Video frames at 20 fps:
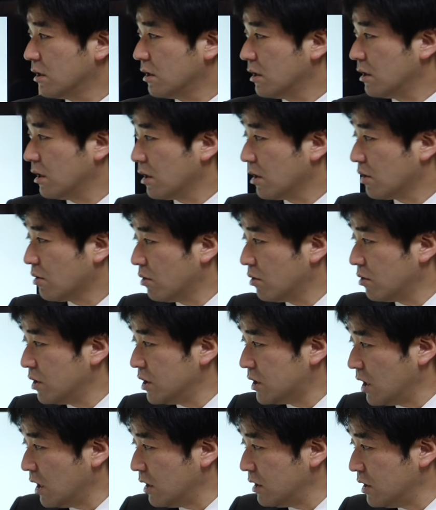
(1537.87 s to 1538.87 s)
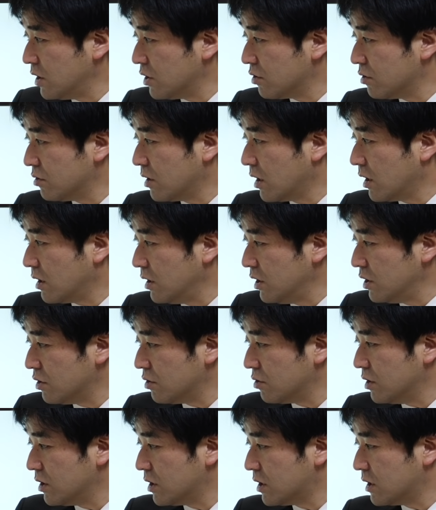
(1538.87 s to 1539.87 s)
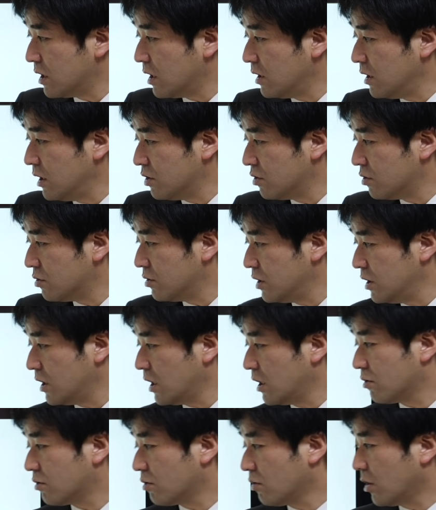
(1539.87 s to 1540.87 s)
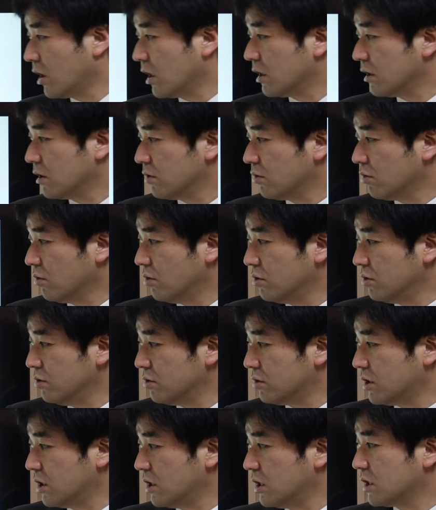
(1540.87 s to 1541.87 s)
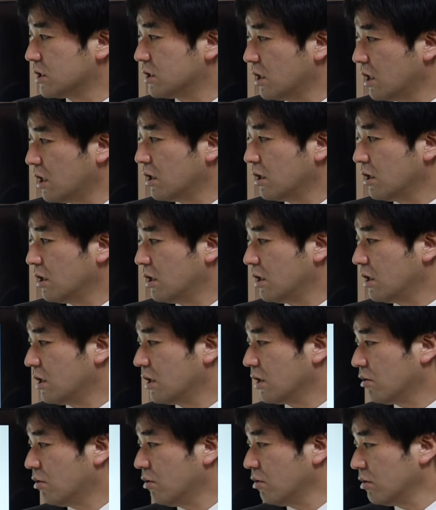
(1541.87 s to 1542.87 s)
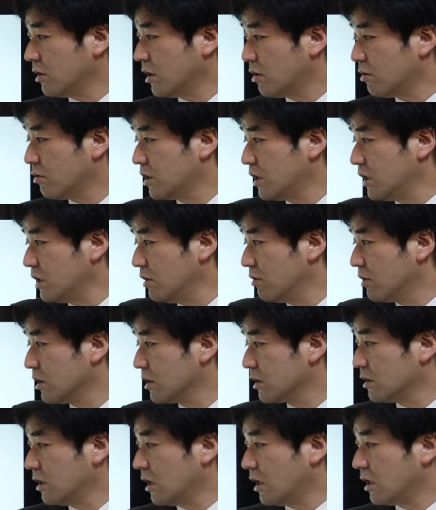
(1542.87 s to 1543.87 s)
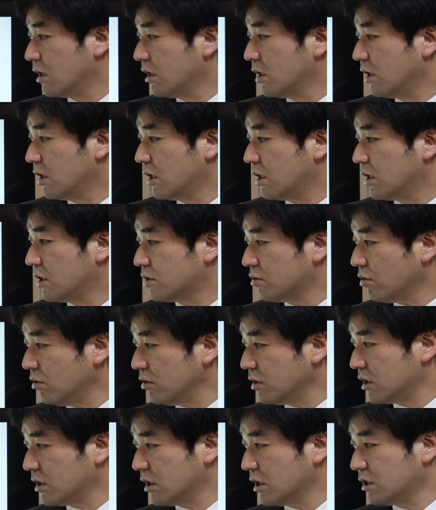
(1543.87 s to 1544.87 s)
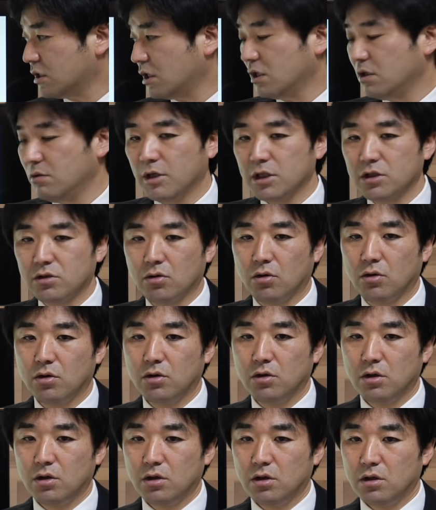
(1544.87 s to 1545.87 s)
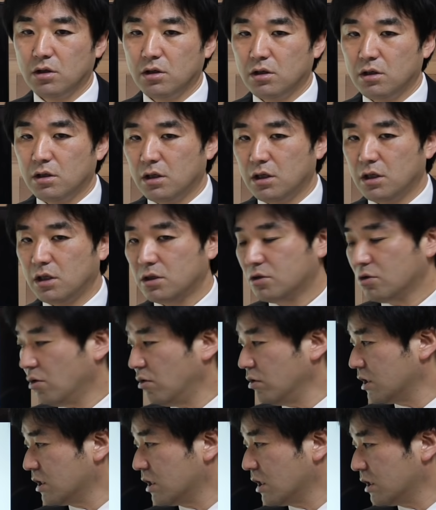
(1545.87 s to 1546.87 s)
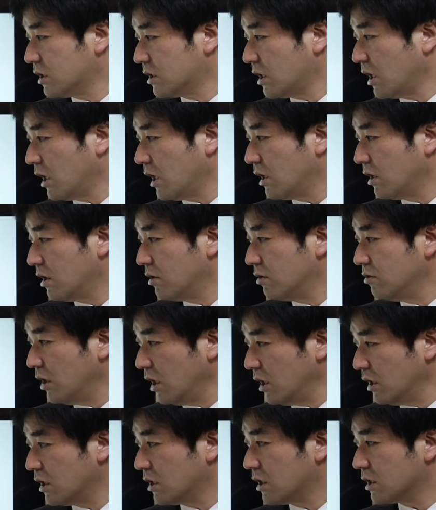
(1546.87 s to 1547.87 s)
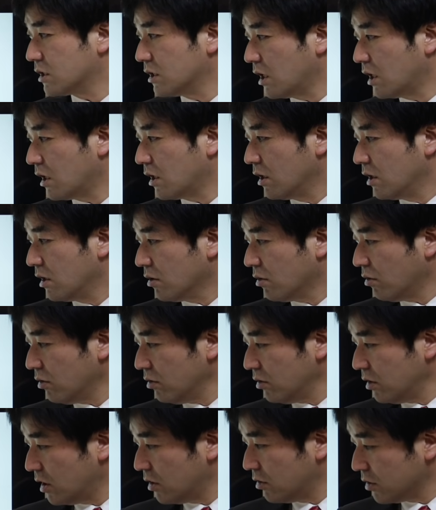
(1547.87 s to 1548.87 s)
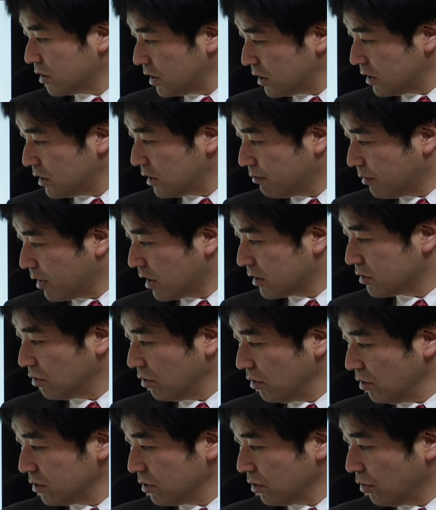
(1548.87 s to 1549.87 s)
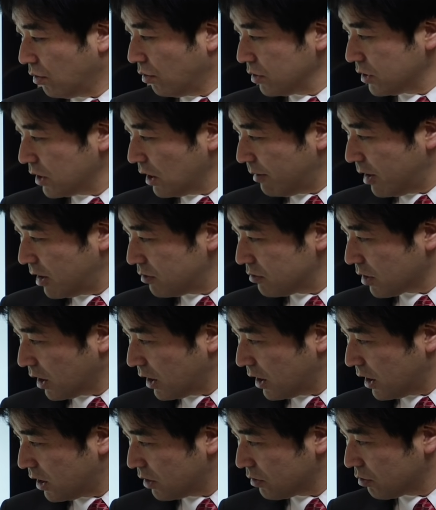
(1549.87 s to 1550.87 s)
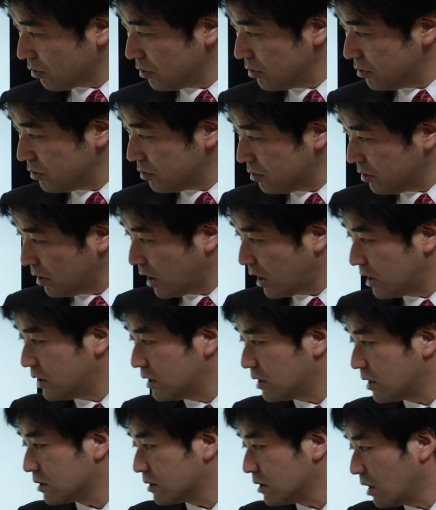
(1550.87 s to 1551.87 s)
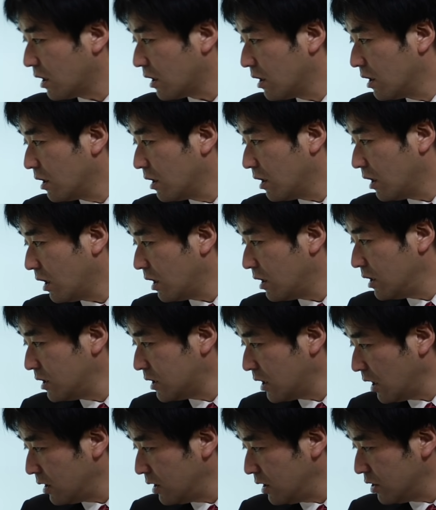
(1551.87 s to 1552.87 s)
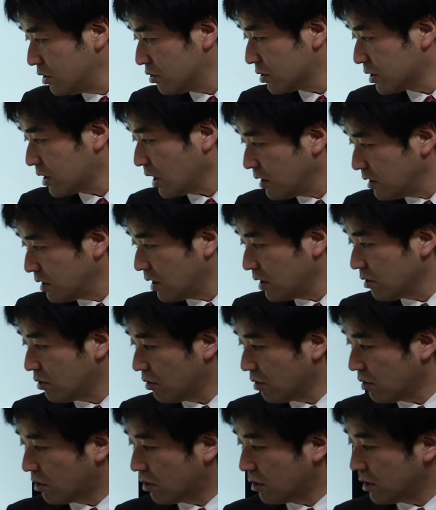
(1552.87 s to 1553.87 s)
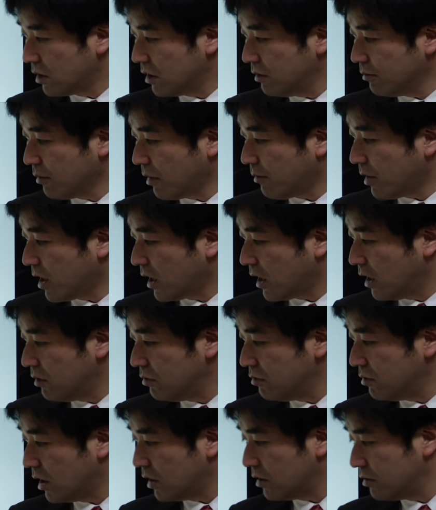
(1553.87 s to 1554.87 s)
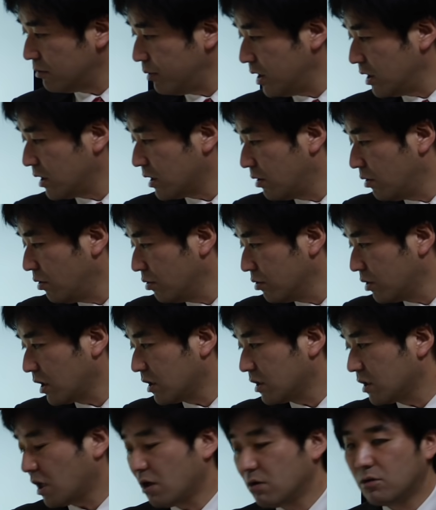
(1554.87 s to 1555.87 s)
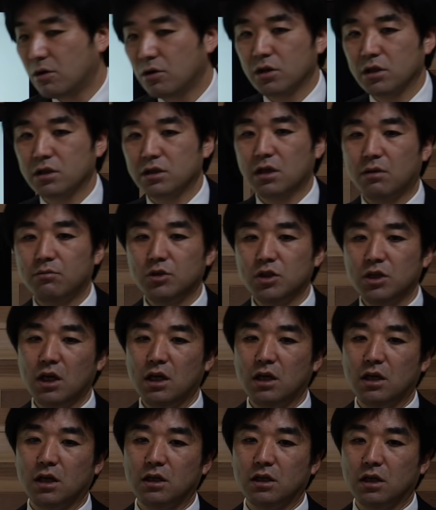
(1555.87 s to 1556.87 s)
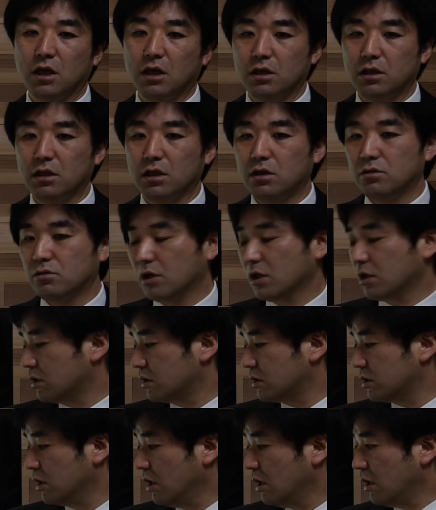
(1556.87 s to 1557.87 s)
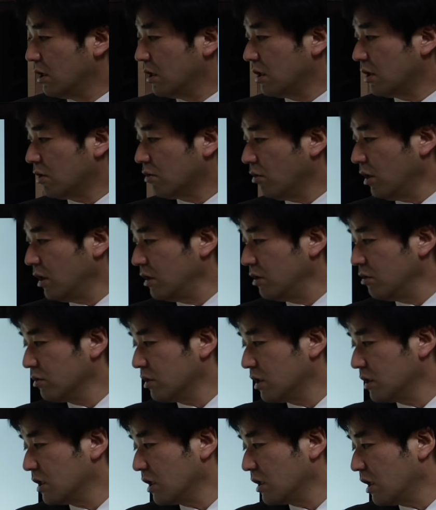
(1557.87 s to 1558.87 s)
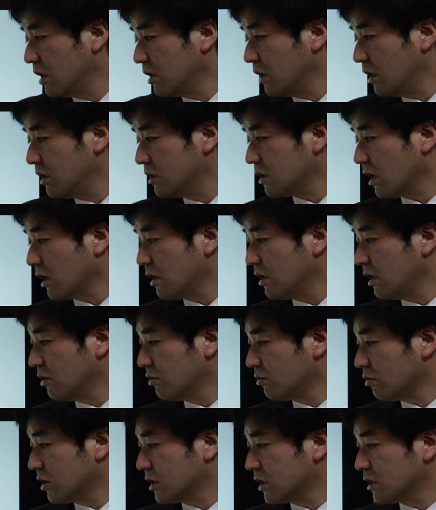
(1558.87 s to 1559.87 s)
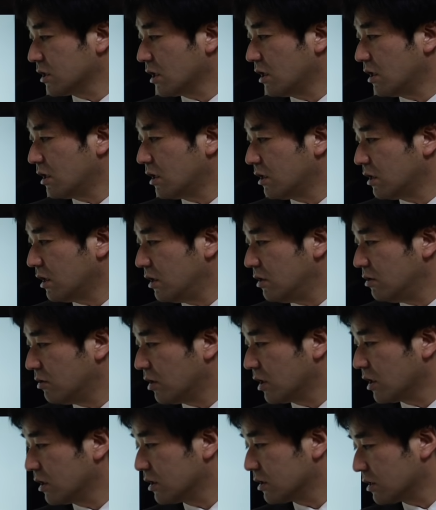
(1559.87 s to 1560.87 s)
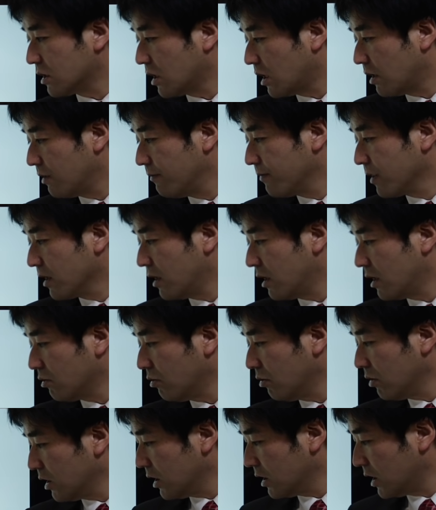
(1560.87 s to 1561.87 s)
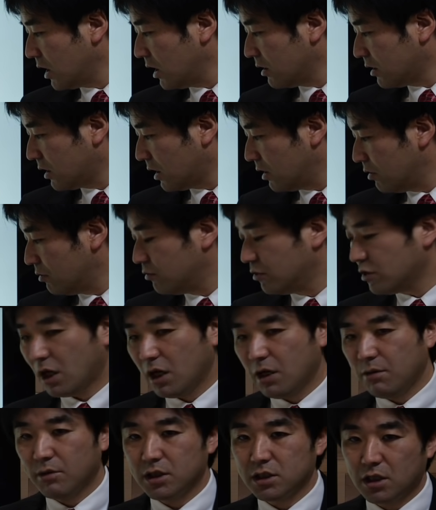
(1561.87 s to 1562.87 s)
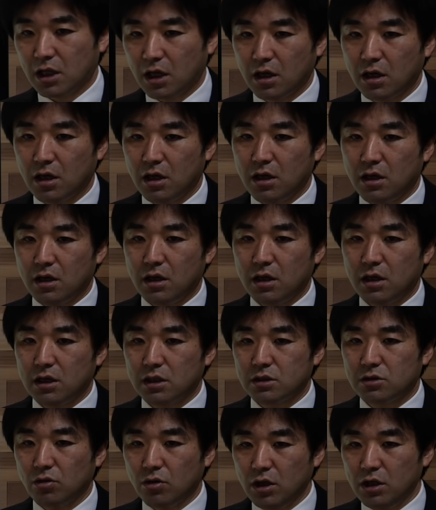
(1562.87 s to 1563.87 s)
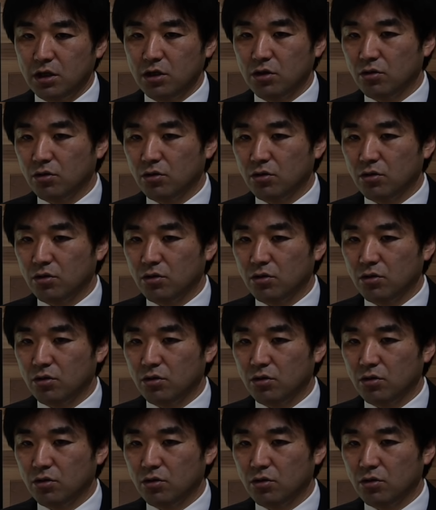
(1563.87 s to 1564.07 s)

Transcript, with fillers: えこの2020年、21年、22年とかと言ってですね、えコロナの危機はですね、え長期化してきますと。え長期化した上でですね、コロナの危機がまあそろそろ収まるかなというぐらいにですね、え2023年頃、今まあ FRB が量的緩和をですね、無制限にかけているわけです。えこれによって世界経済がなんとか支えられているわけですが、えこれが限界を迎えまして、えそれに